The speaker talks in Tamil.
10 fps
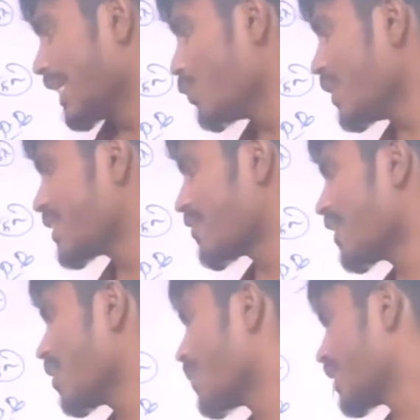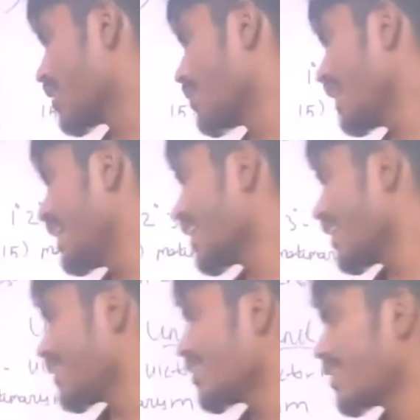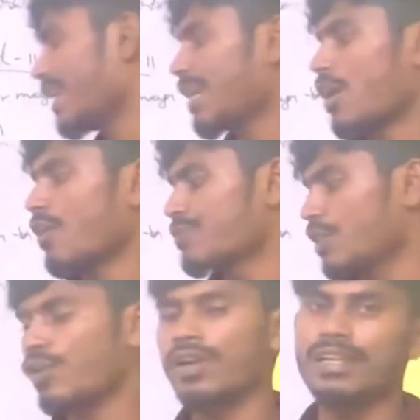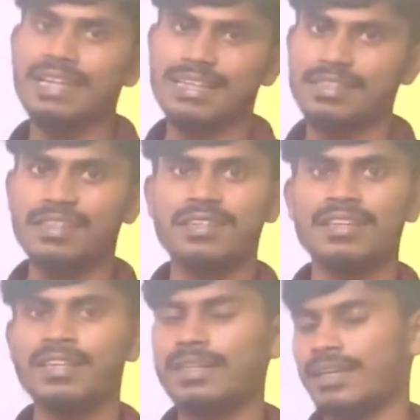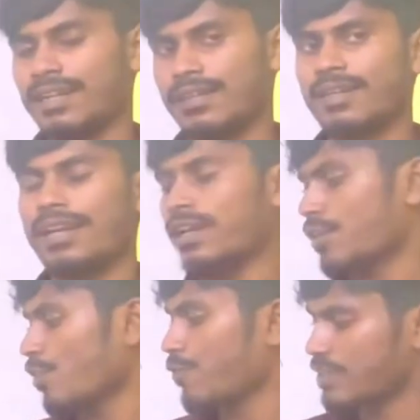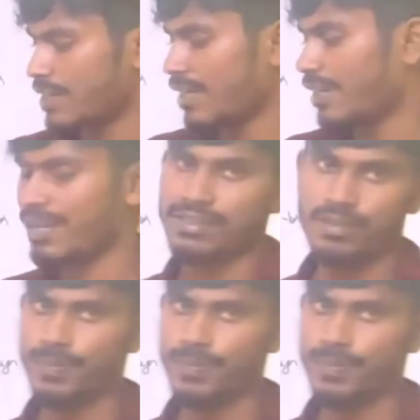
யூனிட் செவனில் பார்த்தீங்க அப்படின்னா இன்டகிரேட்டட் ரேட்டில் ஆஃப் ஜீரோ ஆர்டர் ரியாக்ஷன் அண்ட் இன்டகிரேட்டட் ரேட் ஆஃப் ஃபஸ்ட் ஆர்டர் ரியாக்ஷன்